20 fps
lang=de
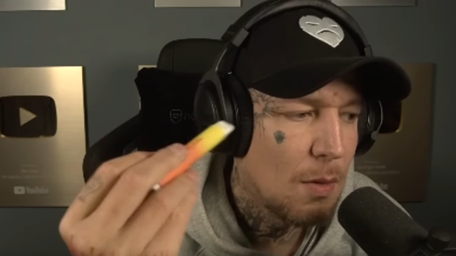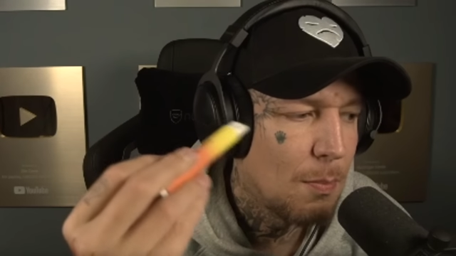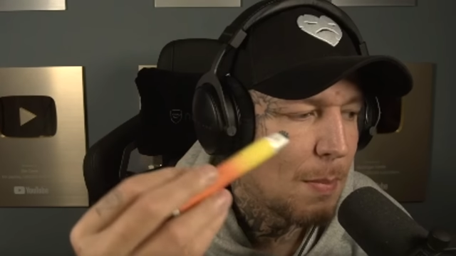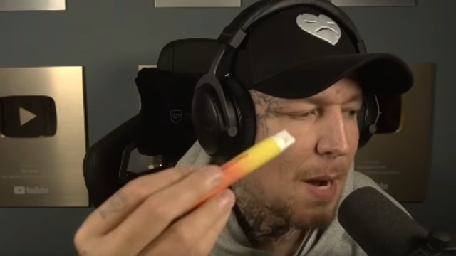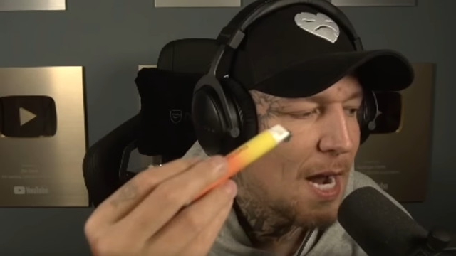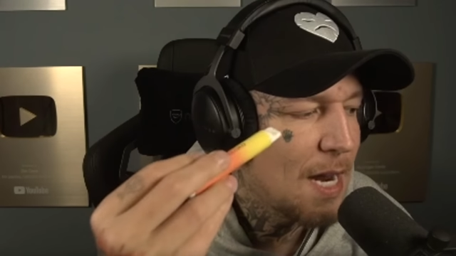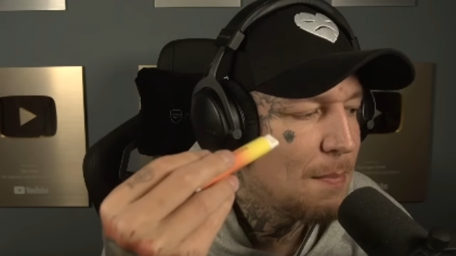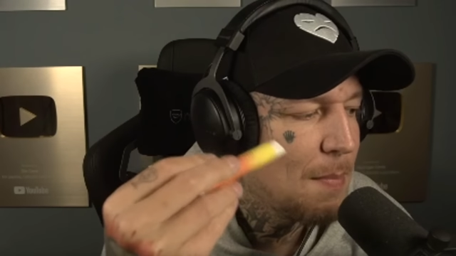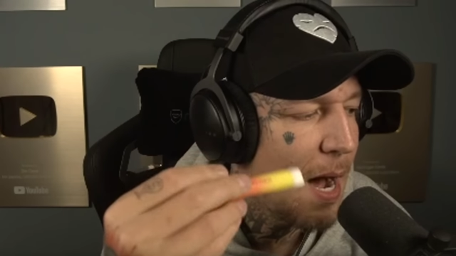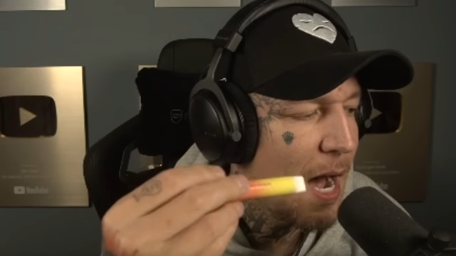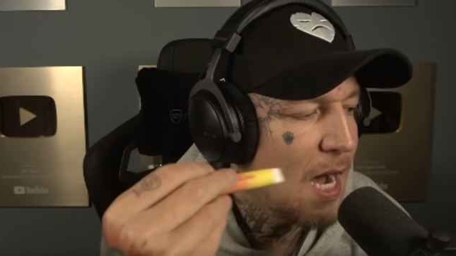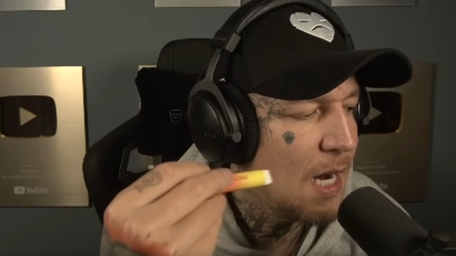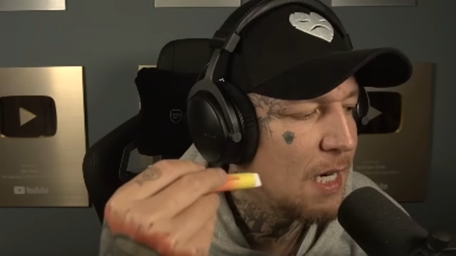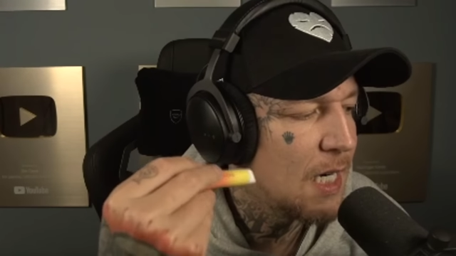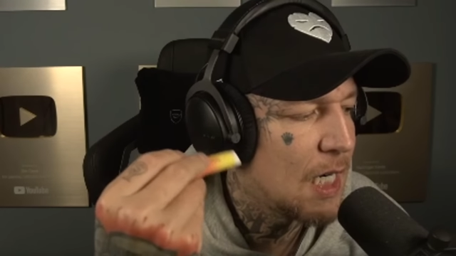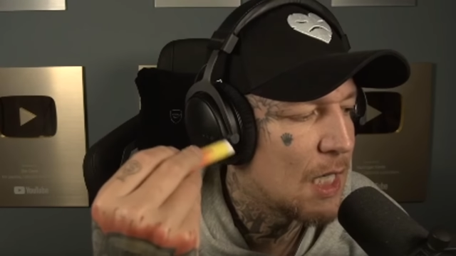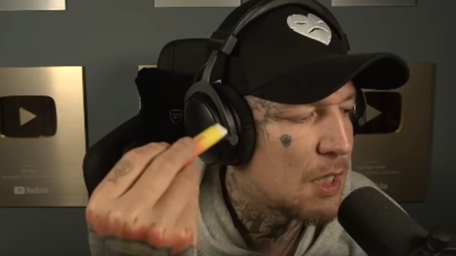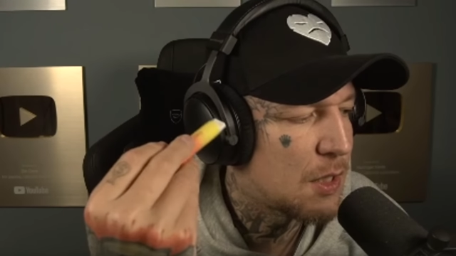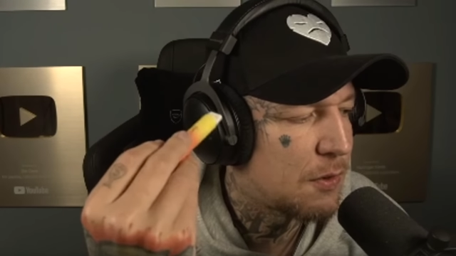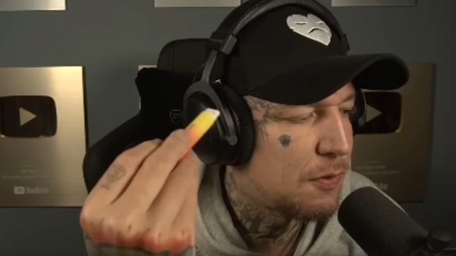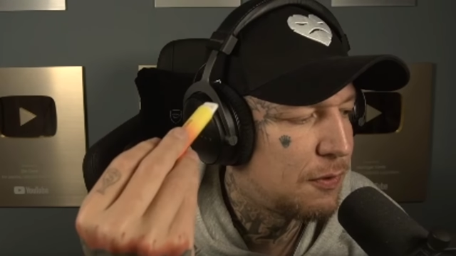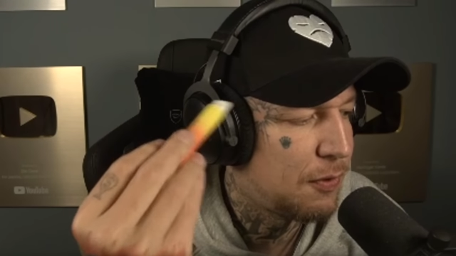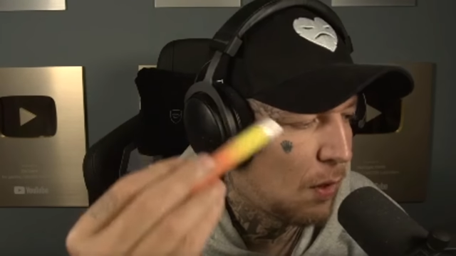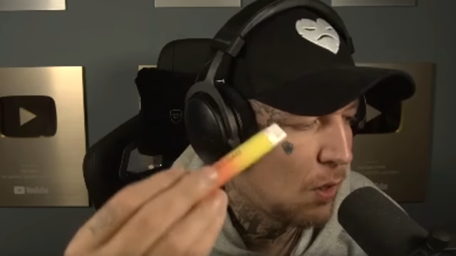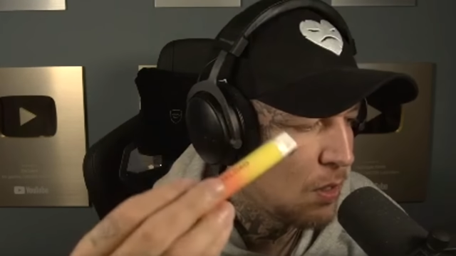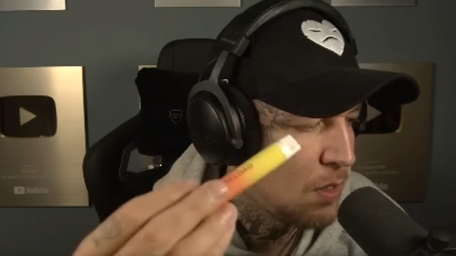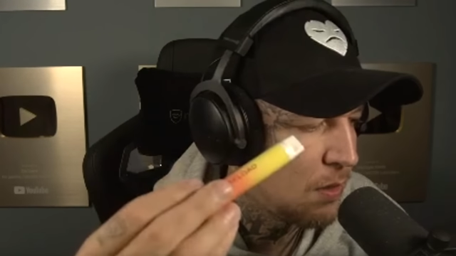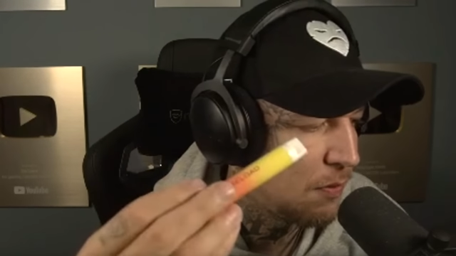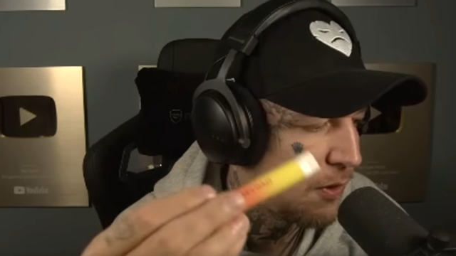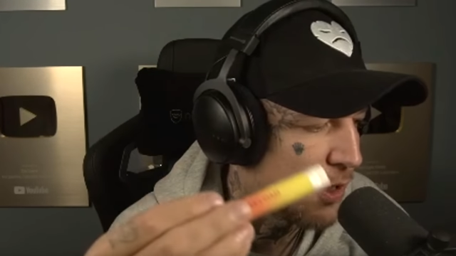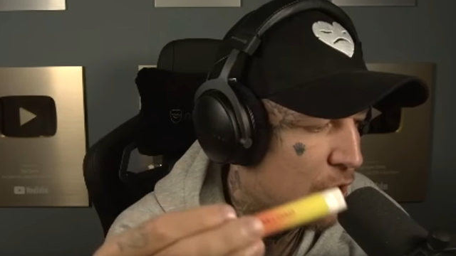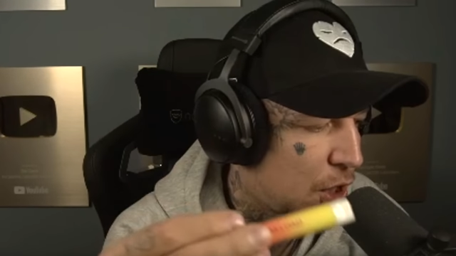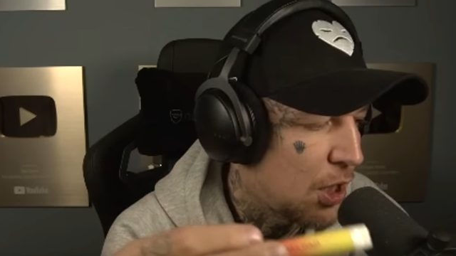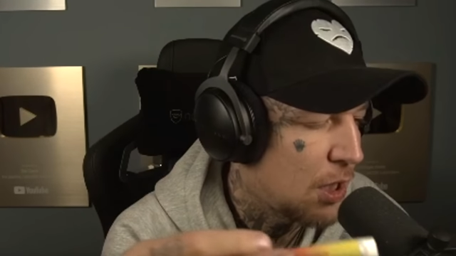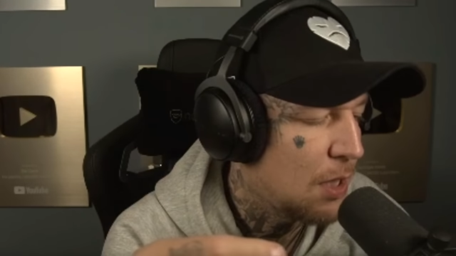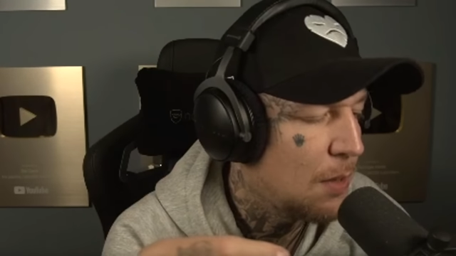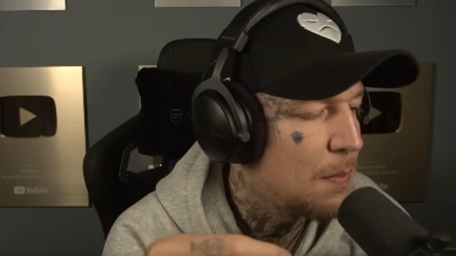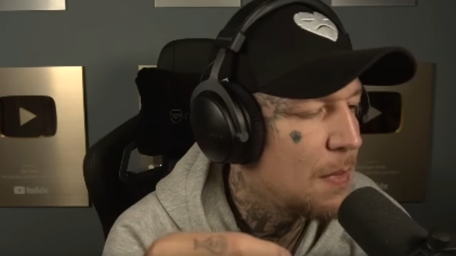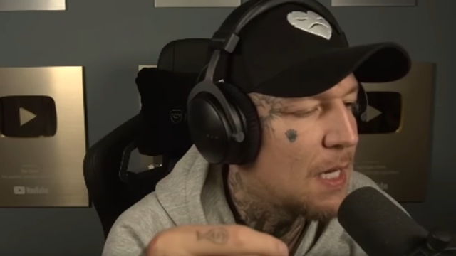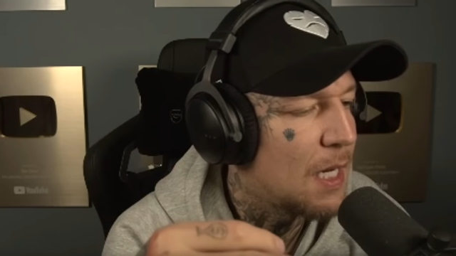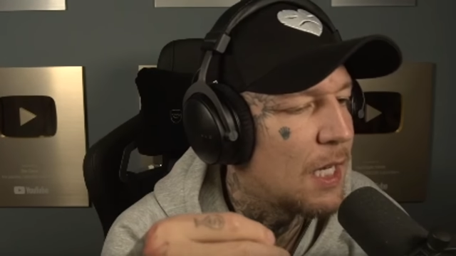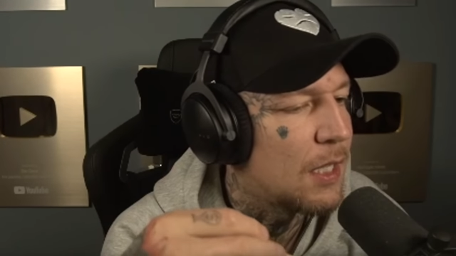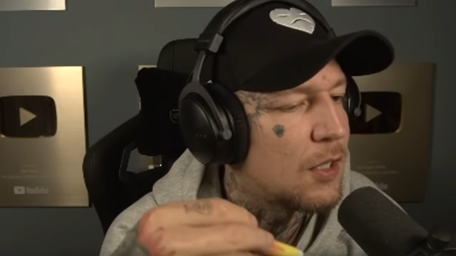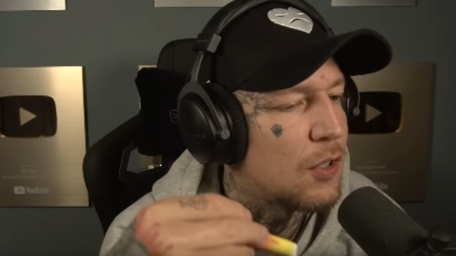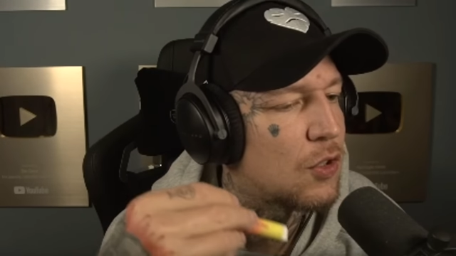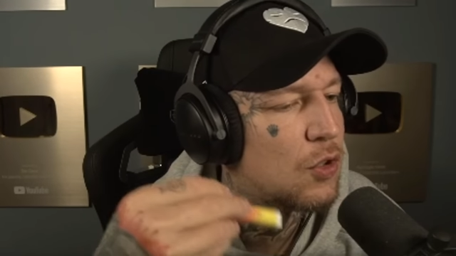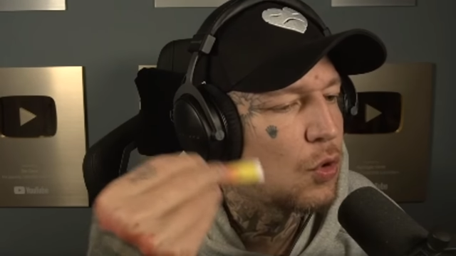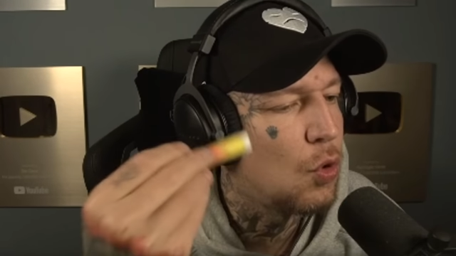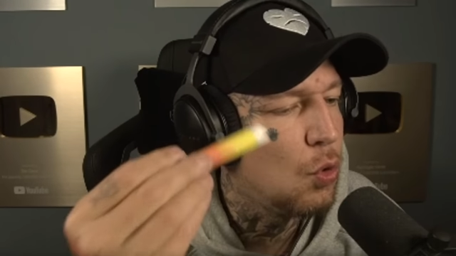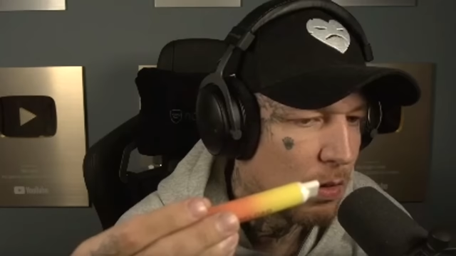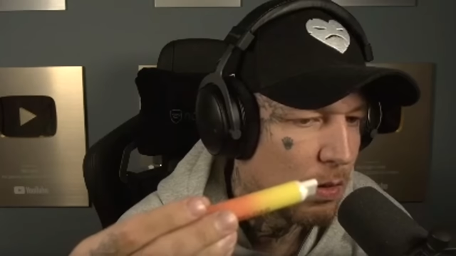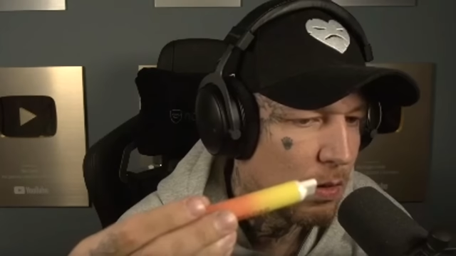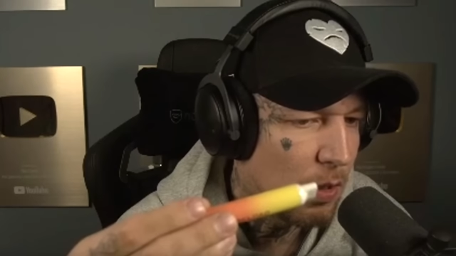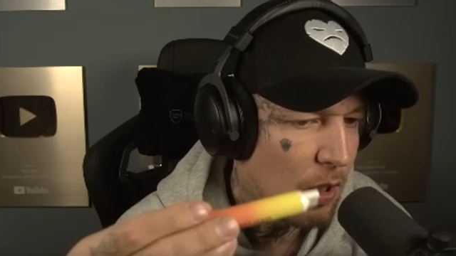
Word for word: mein Magen ist voll, versteht ihr? Mir geht es gut.